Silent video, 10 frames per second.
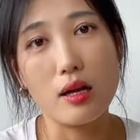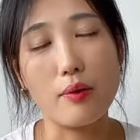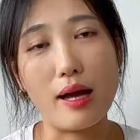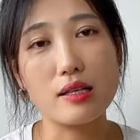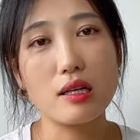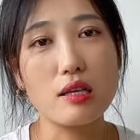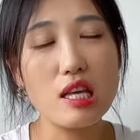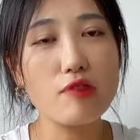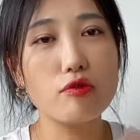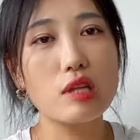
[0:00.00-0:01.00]
是吧？这个
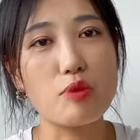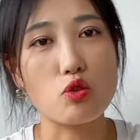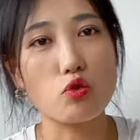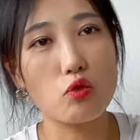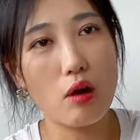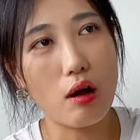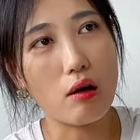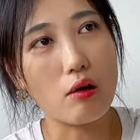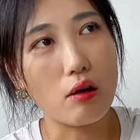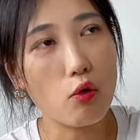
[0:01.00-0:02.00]
衣服呢，比如说都
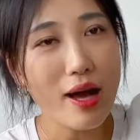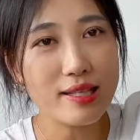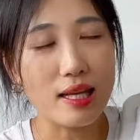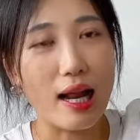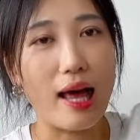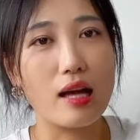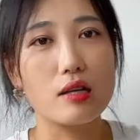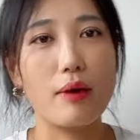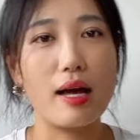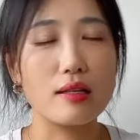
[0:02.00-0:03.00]
要挂起来，
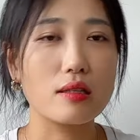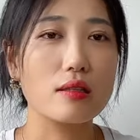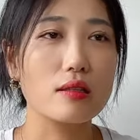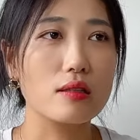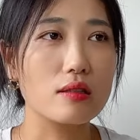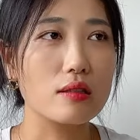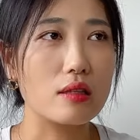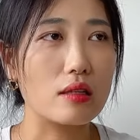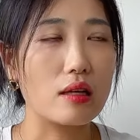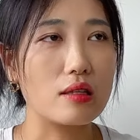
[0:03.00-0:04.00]
是吧？这个
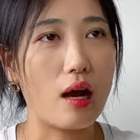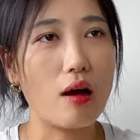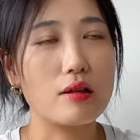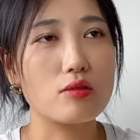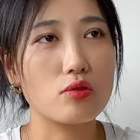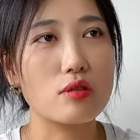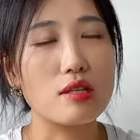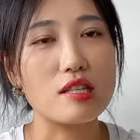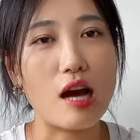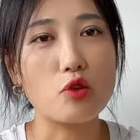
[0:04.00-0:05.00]
那个，你看你就是
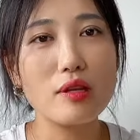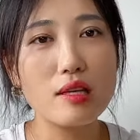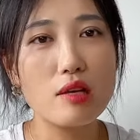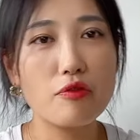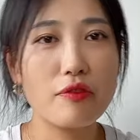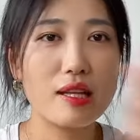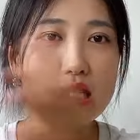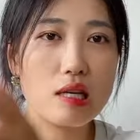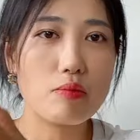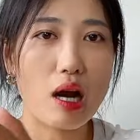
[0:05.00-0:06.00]
你常穿的衣服放在
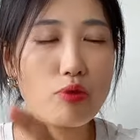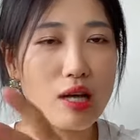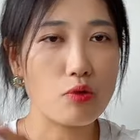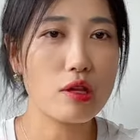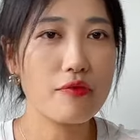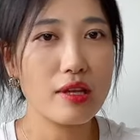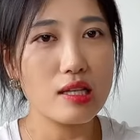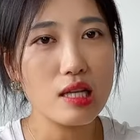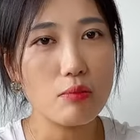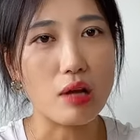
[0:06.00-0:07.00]
这边，不常穿的放
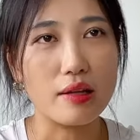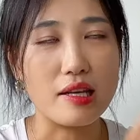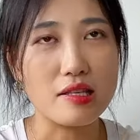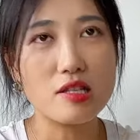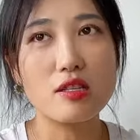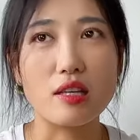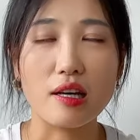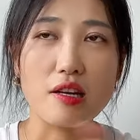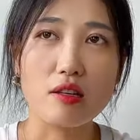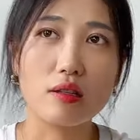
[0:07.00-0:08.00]
在这边，哪些是你
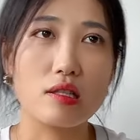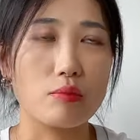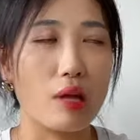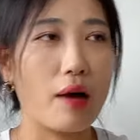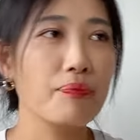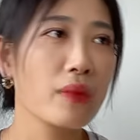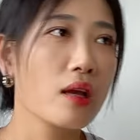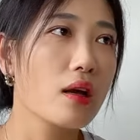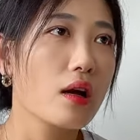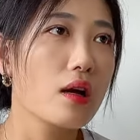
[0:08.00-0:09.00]
可以扔的什么的。
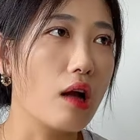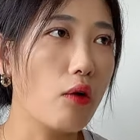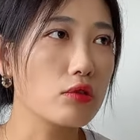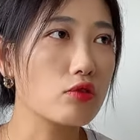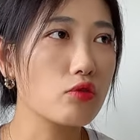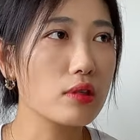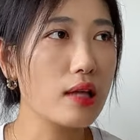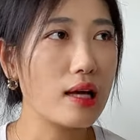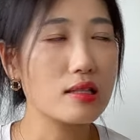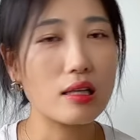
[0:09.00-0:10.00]
然后我就说，
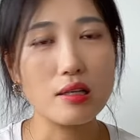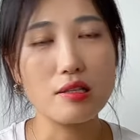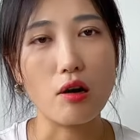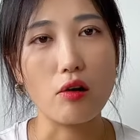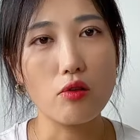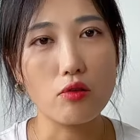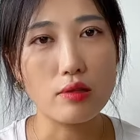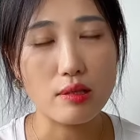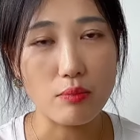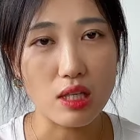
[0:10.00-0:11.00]
那这个一小时六
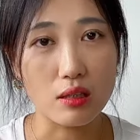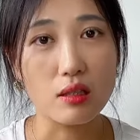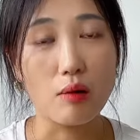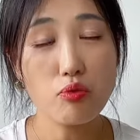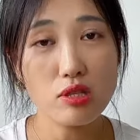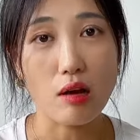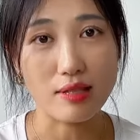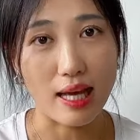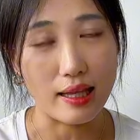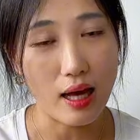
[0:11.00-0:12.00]
十新币可不少
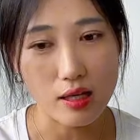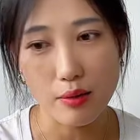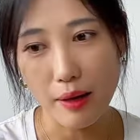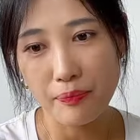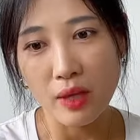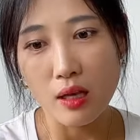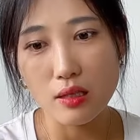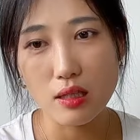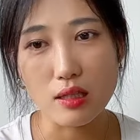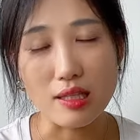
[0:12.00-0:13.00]
钱呢，是吧？
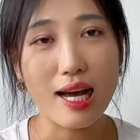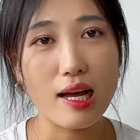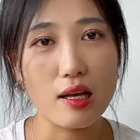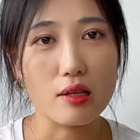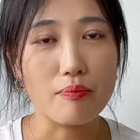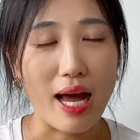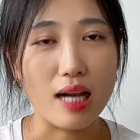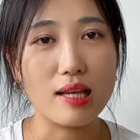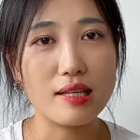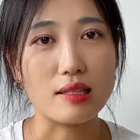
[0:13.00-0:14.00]
这个你大概买
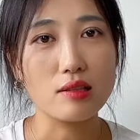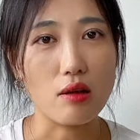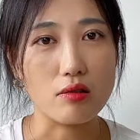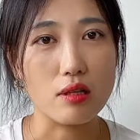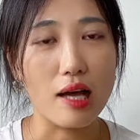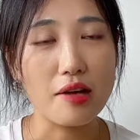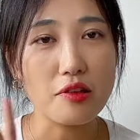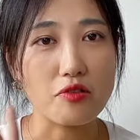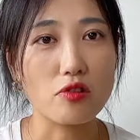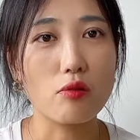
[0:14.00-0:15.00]
了它几个小时？两个
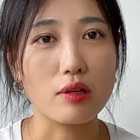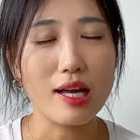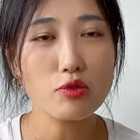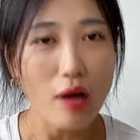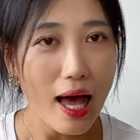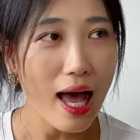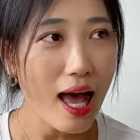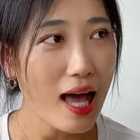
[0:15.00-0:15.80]
小时够不？够？他说啊，